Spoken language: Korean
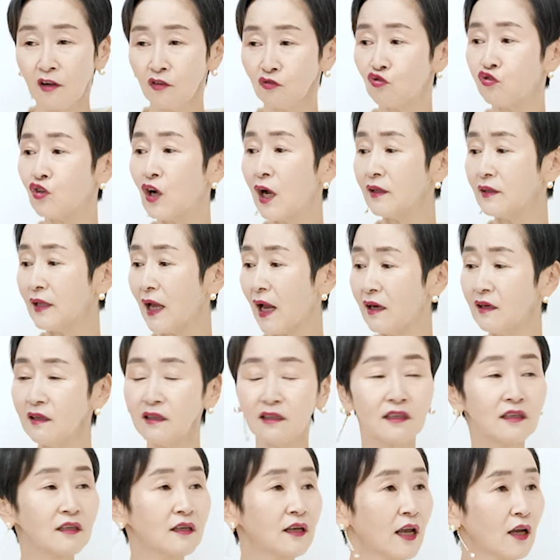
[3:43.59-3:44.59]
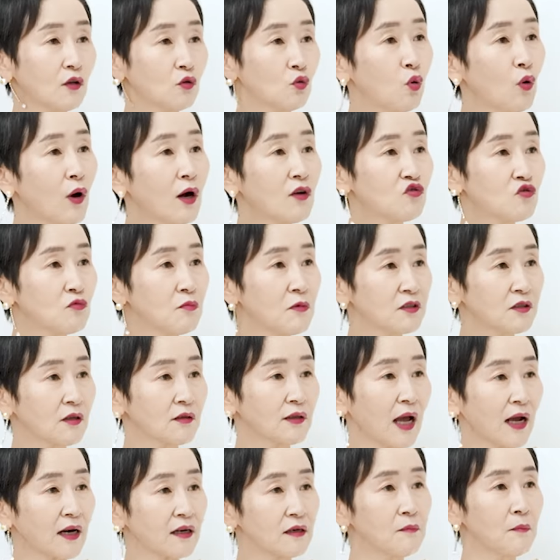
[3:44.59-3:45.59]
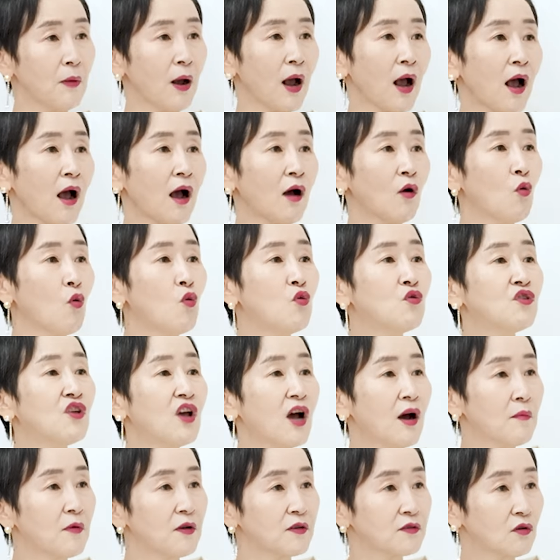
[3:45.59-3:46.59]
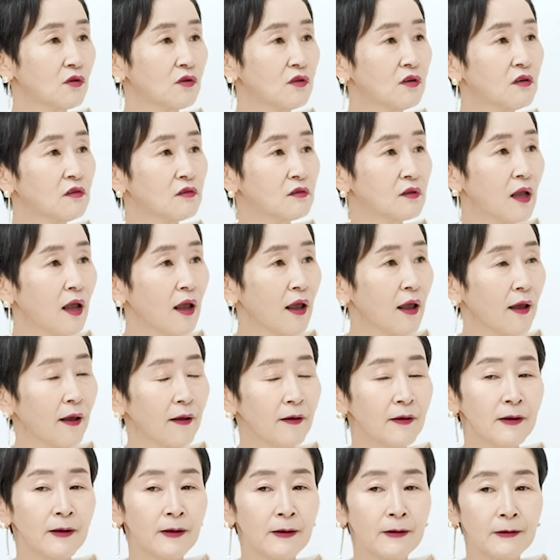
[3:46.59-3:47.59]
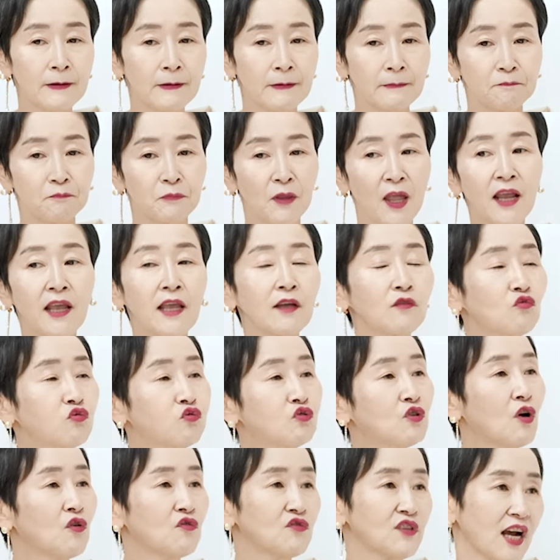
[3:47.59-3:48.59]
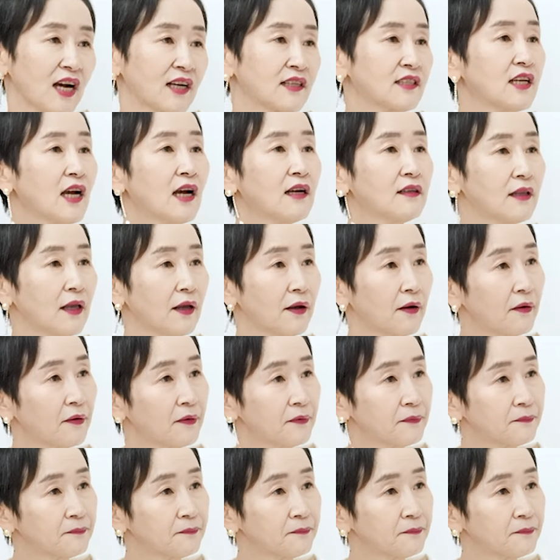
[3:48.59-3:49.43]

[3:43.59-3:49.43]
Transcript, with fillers: 누가 나를 이렇게 도와주면서 나를 막 옹이하면서 이럴 때 되게 두려운 약자가 돼요.